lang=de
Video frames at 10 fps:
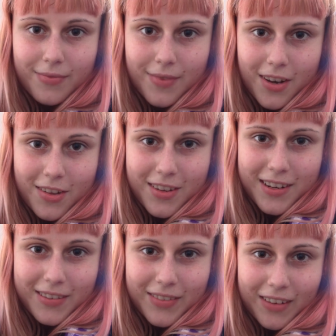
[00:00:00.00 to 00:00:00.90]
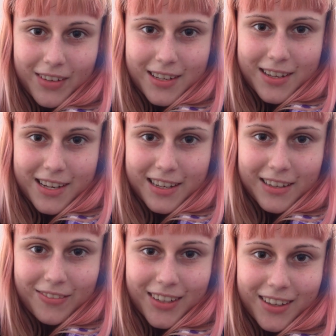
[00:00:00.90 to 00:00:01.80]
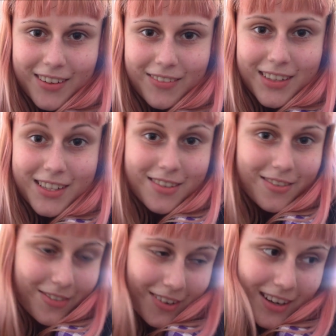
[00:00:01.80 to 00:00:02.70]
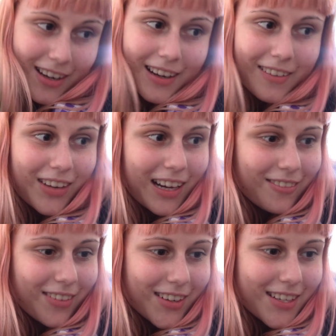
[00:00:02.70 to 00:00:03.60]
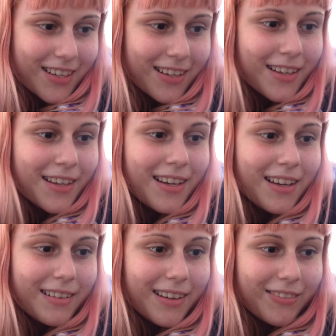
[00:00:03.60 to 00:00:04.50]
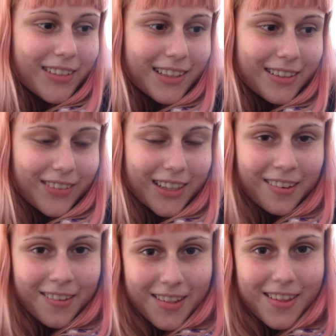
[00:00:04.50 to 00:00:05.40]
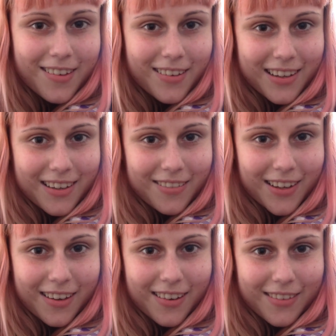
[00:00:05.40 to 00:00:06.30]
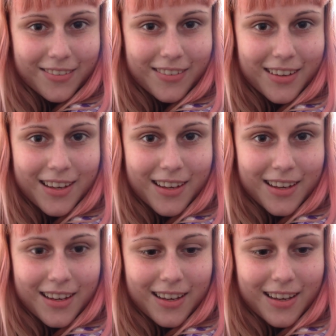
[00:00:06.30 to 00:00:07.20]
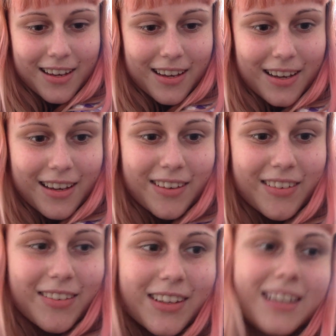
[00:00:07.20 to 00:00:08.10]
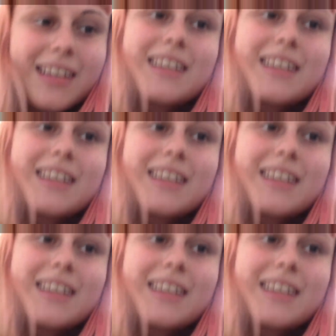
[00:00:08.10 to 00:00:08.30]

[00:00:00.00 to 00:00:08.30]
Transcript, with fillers: Außerdem habe ich eine Sache hinbekommen, die ich schon voll lange machen wollte, nämlich meine Kunst online verkaufen. Ähm, ich wollte ja